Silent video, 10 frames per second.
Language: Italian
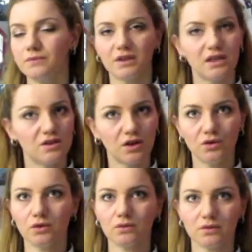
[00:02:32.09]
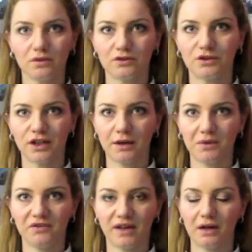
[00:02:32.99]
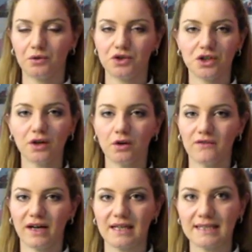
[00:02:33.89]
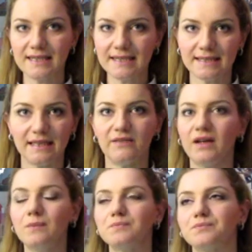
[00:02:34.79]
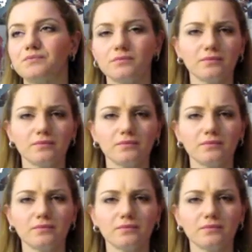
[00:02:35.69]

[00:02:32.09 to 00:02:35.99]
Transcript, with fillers: Di solito cerchiamo di farla coincidere con le vacanze estive